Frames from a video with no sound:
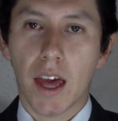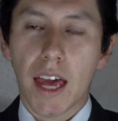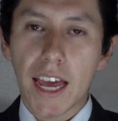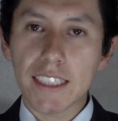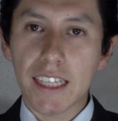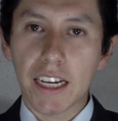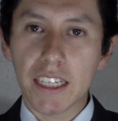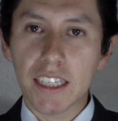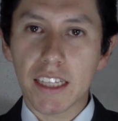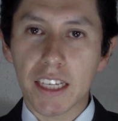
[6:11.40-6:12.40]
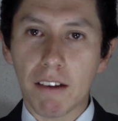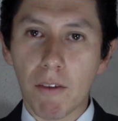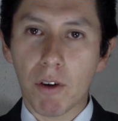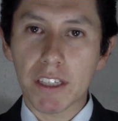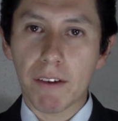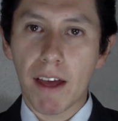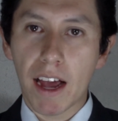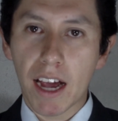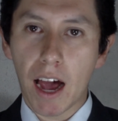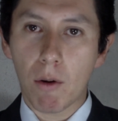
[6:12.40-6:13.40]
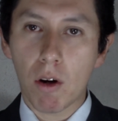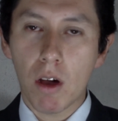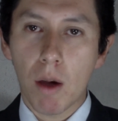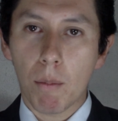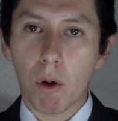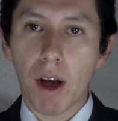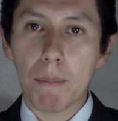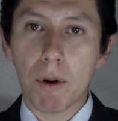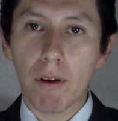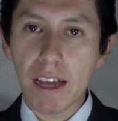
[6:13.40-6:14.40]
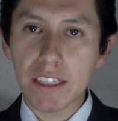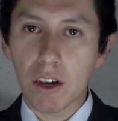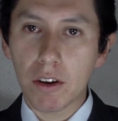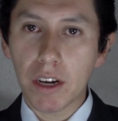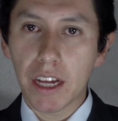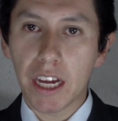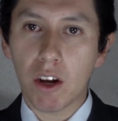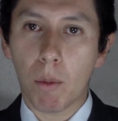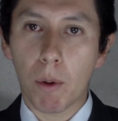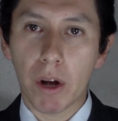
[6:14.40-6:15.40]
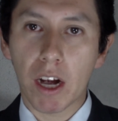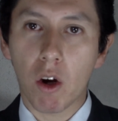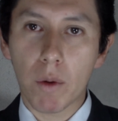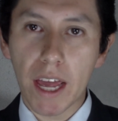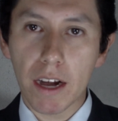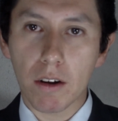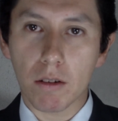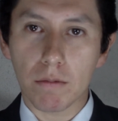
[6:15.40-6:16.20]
Esta iniciativa fue llevada a cabo por la población y no por el gobierno.